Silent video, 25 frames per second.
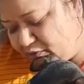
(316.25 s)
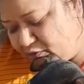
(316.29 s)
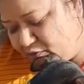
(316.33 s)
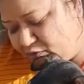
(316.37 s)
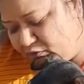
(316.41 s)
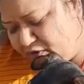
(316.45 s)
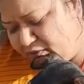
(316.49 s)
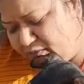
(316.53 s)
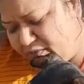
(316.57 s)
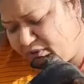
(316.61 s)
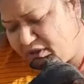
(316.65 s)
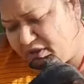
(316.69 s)

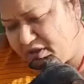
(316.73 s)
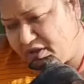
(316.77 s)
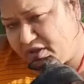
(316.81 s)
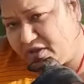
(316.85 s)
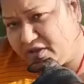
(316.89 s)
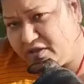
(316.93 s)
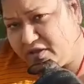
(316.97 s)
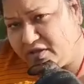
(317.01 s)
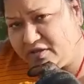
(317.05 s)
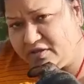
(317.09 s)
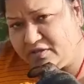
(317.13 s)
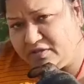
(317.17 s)
कोई भी
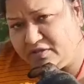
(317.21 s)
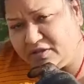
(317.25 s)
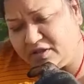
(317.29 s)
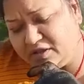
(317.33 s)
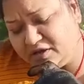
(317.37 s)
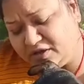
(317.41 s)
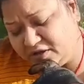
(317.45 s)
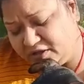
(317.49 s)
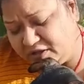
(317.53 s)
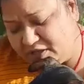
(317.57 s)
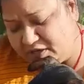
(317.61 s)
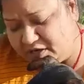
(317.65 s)

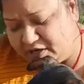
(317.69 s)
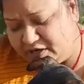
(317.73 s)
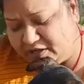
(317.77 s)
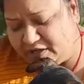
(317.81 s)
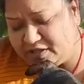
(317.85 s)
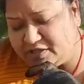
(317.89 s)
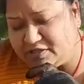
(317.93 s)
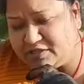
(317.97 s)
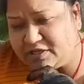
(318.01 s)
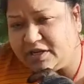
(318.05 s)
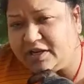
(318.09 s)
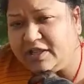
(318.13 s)
तरह की
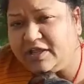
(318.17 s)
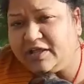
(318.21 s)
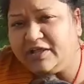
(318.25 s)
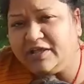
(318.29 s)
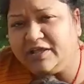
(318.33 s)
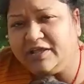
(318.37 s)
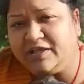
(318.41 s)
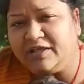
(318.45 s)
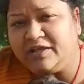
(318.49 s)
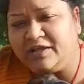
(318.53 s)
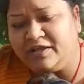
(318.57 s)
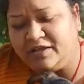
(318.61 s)
लड़की
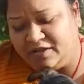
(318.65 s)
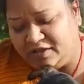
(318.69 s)
चलेगी